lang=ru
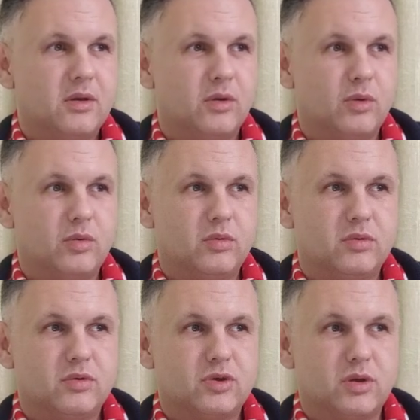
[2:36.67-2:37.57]

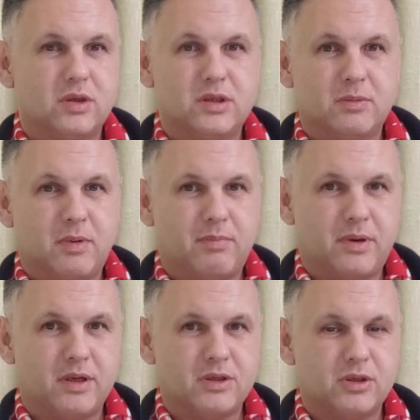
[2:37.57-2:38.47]
ну что-то типа
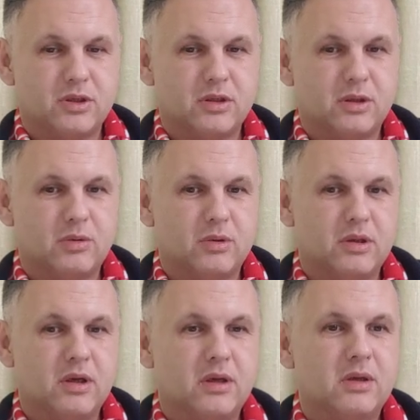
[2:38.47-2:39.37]
паранджи такой,
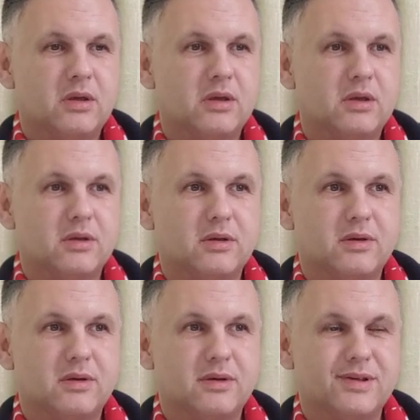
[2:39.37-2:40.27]
да,
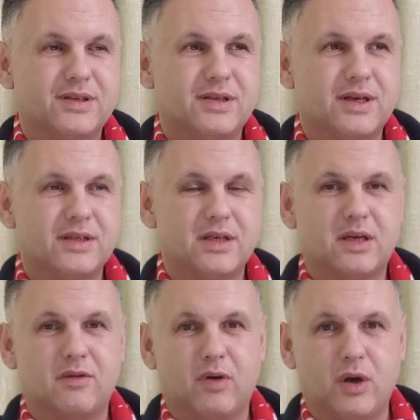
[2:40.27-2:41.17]
э,
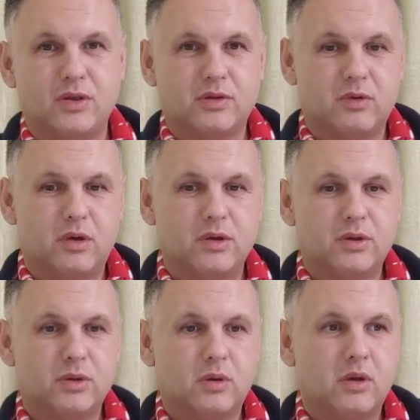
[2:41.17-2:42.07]
закрывают свое
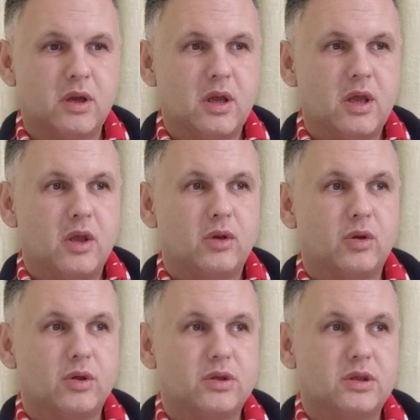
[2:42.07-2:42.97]
лицо.
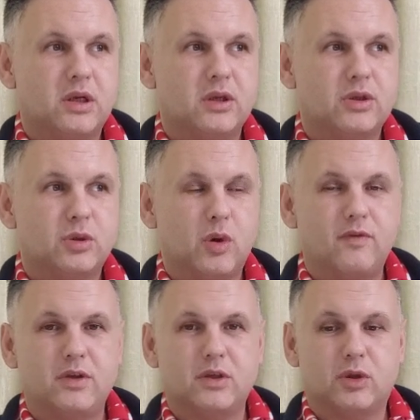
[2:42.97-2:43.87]
То есть лицо
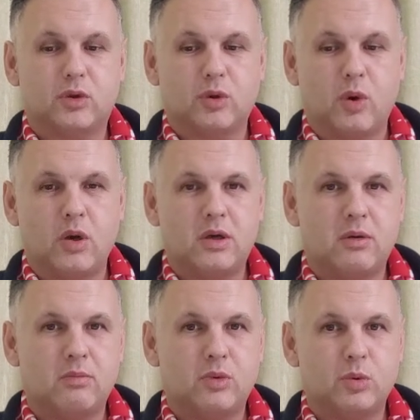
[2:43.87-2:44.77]
видит
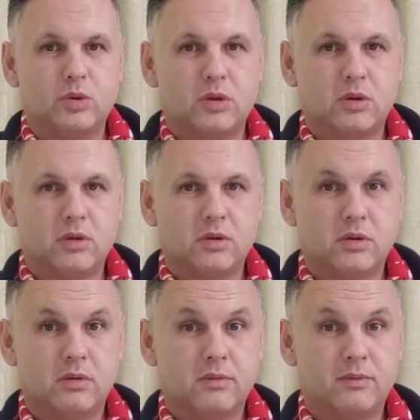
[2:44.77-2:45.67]
только муж,
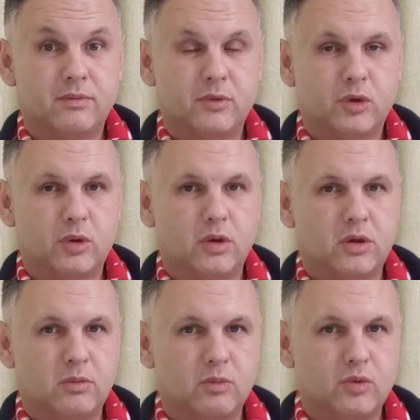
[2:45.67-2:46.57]

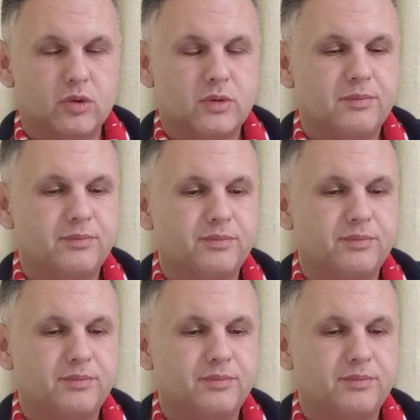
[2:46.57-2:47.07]
только муж.